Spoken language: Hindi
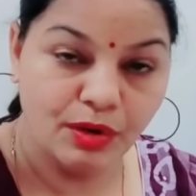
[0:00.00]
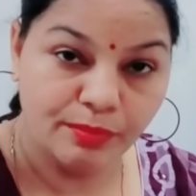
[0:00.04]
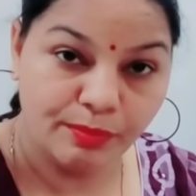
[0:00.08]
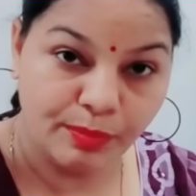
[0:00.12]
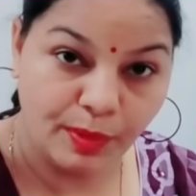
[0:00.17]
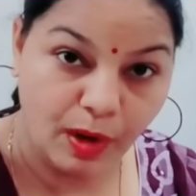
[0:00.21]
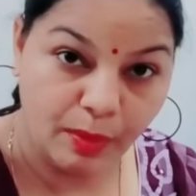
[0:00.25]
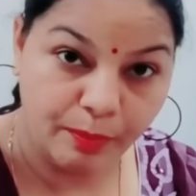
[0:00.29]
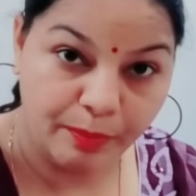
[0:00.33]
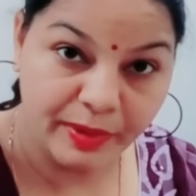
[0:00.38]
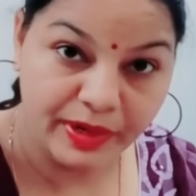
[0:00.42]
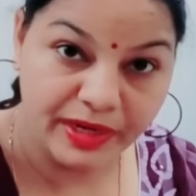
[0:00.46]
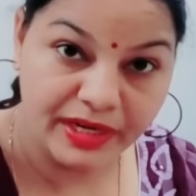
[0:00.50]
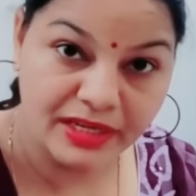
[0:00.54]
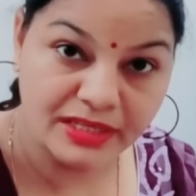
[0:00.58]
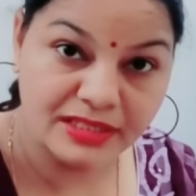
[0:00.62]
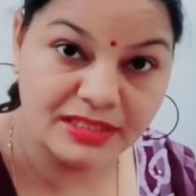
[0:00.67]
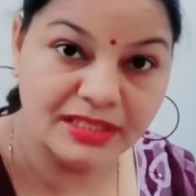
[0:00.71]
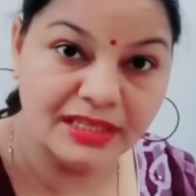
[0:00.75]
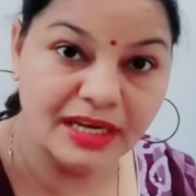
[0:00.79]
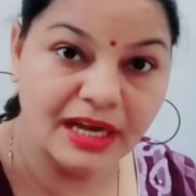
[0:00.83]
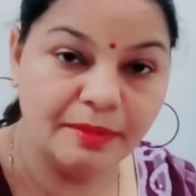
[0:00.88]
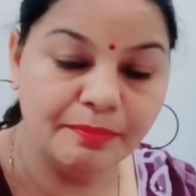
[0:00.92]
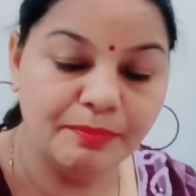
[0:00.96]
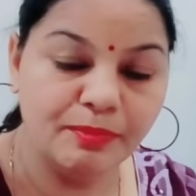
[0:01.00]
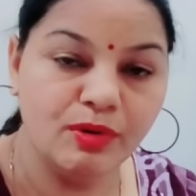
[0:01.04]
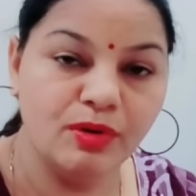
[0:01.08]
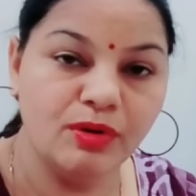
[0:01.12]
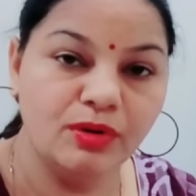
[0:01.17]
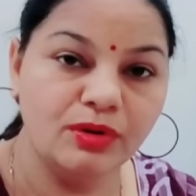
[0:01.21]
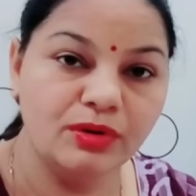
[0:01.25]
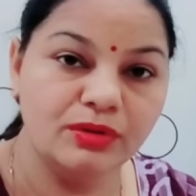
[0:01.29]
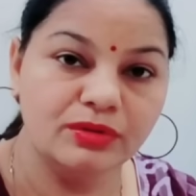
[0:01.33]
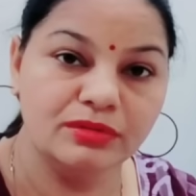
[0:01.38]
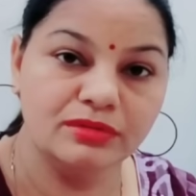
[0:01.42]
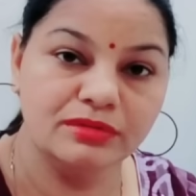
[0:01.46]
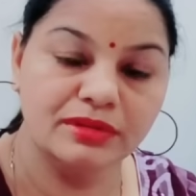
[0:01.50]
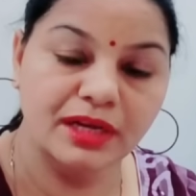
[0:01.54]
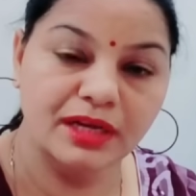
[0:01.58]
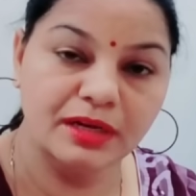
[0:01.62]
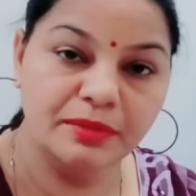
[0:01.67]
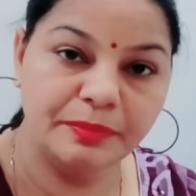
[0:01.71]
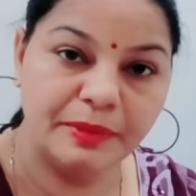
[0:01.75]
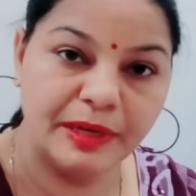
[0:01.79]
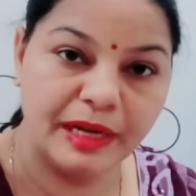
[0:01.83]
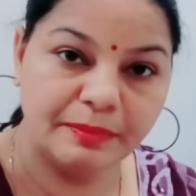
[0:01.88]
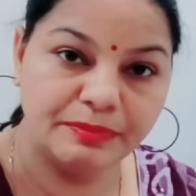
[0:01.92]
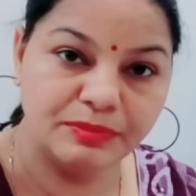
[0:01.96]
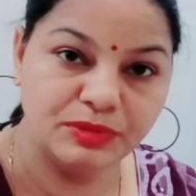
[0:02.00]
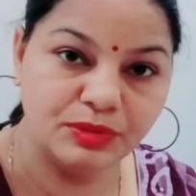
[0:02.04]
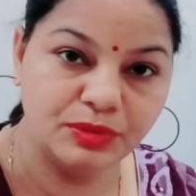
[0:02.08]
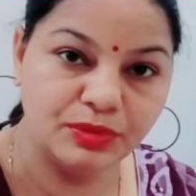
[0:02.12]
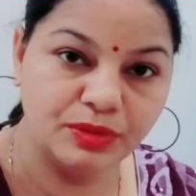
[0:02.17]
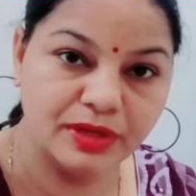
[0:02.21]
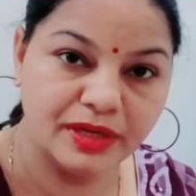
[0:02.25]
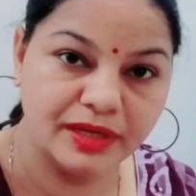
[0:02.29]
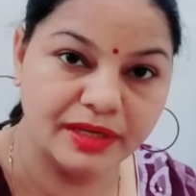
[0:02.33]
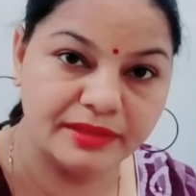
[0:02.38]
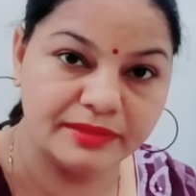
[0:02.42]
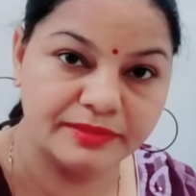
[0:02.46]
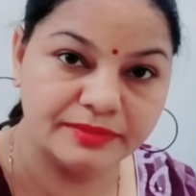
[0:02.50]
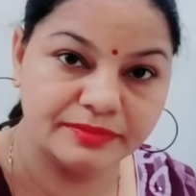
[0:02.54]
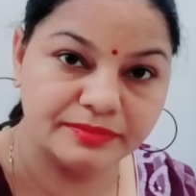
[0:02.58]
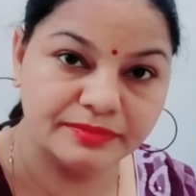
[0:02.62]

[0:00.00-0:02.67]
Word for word: प्रॉपर्टी से आपको धन प्राप्त होगा